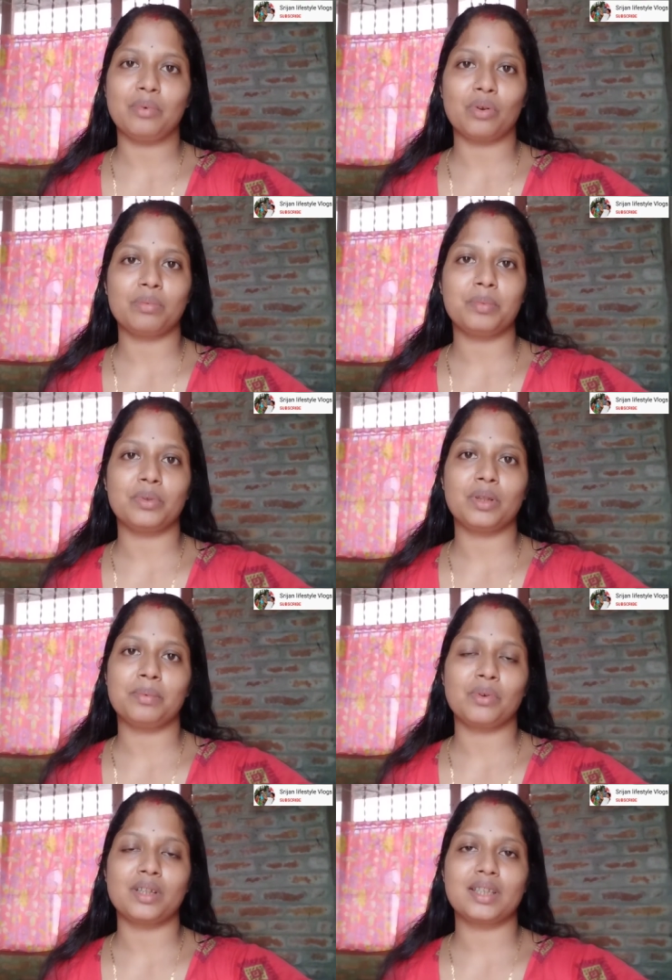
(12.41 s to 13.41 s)
বড় বিপদে
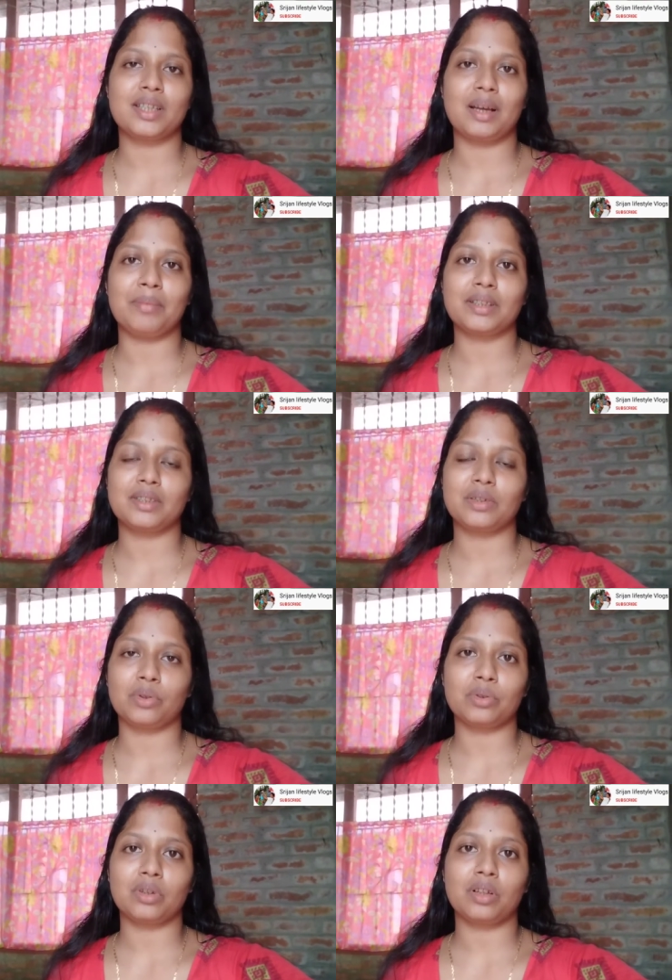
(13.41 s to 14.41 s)
পড়েছি আমাকে যে
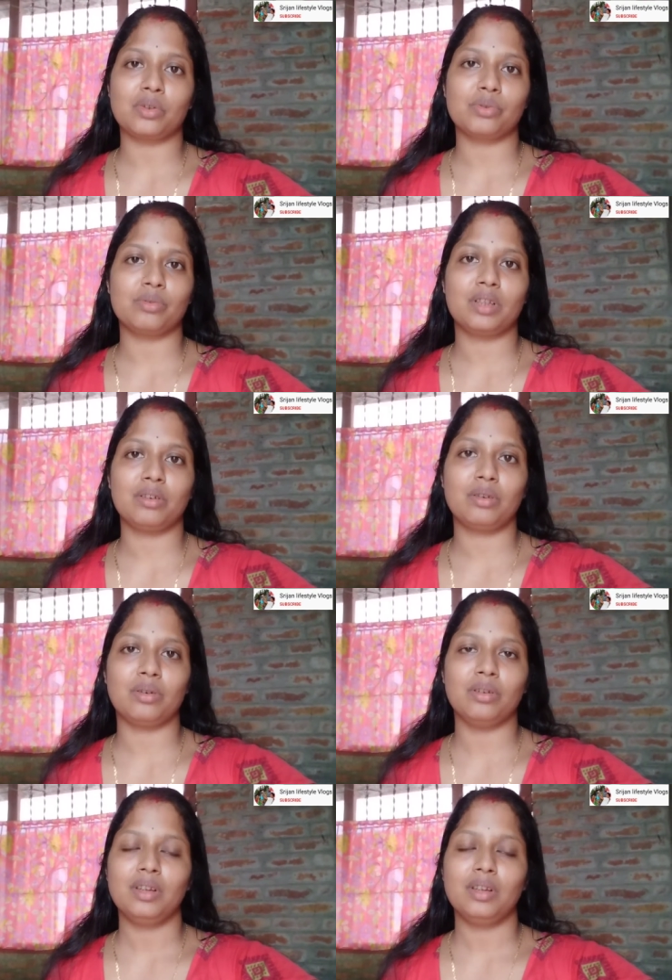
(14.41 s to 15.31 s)
কত কথা শুনতে হলো